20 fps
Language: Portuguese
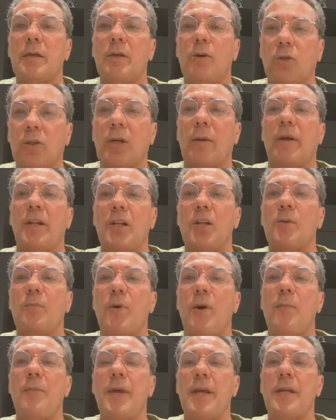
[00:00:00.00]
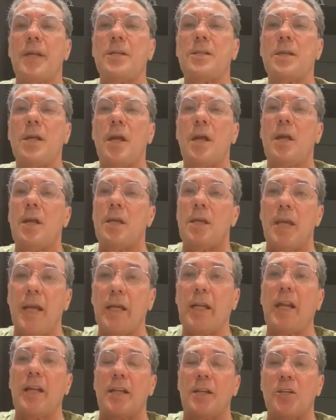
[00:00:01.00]
que eu trabalhei no Palmeiras, e
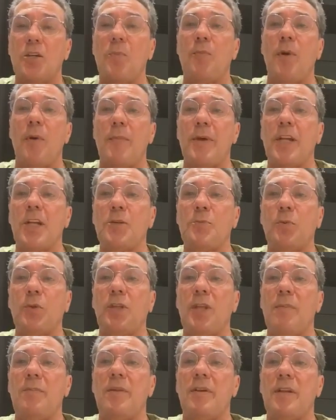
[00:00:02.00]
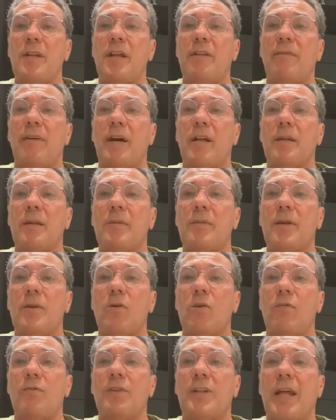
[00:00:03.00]
agradecer ao Palmeiras por ter me, levado, me
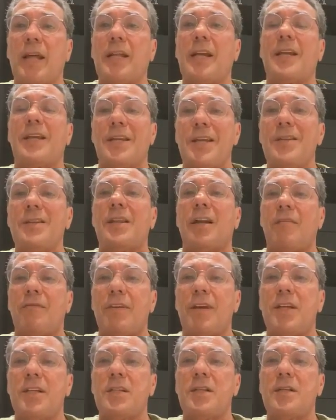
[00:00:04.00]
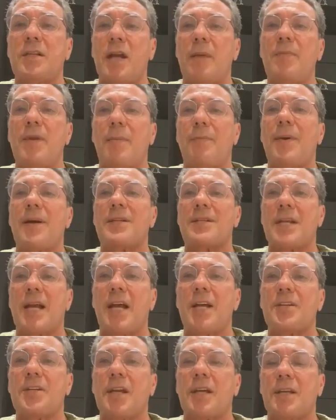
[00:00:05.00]
convidado a quinta vez, a minha
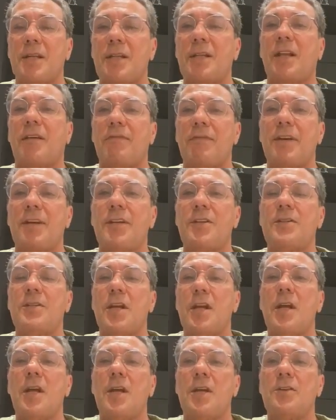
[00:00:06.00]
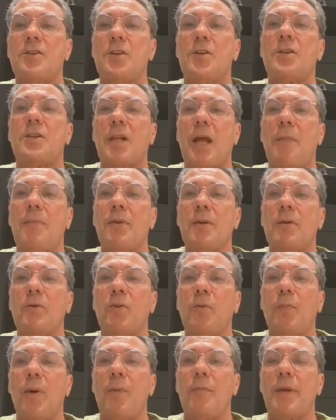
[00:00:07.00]
passagem, a quinta vez, de estar
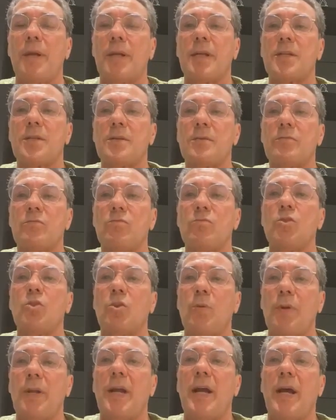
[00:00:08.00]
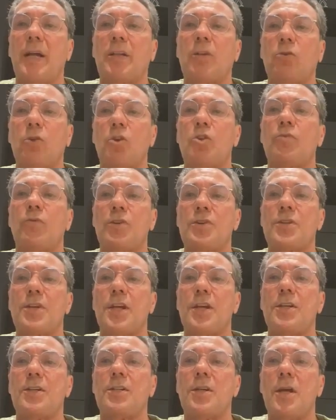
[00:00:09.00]
no Palmeiras. Muito obrigado a todos
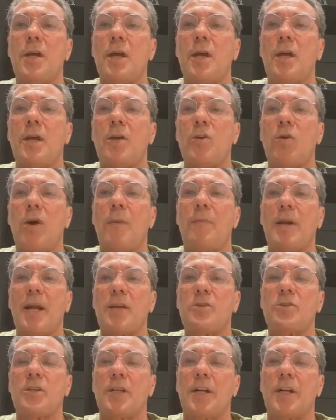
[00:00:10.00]
vocês, um abraço